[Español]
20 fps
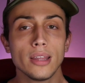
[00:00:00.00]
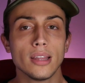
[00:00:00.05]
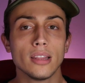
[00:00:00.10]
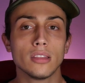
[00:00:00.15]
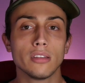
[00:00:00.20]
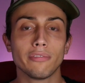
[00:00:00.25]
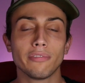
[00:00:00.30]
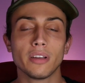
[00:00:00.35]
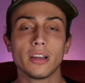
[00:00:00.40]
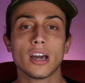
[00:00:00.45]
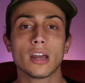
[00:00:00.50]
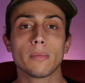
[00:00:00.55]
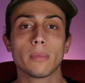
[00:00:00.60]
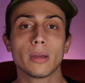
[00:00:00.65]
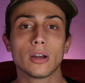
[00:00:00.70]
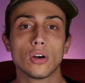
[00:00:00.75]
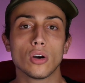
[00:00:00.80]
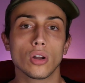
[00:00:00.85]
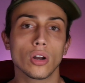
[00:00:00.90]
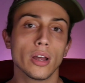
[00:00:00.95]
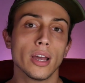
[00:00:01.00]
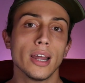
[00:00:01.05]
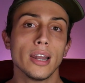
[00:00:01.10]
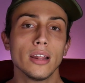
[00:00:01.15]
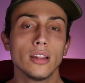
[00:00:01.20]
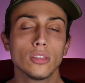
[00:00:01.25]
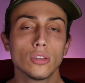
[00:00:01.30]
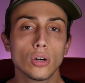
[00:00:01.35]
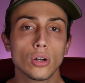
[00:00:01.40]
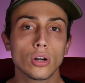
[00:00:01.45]
identificar mejor el
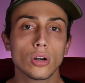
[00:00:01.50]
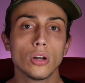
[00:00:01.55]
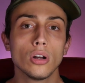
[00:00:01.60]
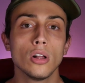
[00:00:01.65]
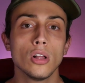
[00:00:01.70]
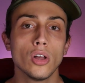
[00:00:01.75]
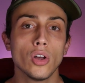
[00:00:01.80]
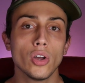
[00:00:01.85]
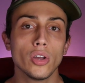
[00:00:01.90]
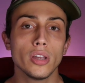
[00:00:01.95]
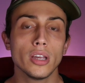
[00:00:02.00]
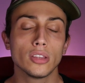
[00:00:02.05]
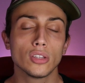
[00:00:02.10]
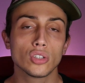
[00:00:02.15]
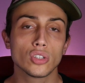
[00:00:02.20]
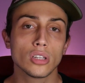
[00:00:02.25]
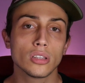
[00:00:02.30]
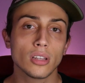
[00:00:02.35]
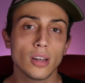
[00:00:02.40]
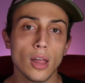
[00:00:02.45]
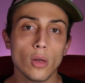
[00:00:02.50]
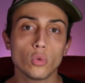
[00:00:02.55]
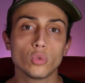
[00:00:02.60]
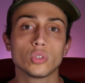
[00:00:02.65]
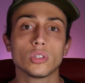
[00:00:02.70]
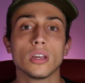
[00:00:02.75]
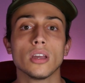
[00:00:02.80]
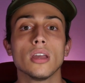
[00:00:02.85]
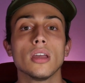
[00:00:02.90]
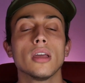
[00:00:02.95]
entorno y esto se
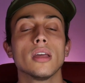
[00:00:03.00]
traduce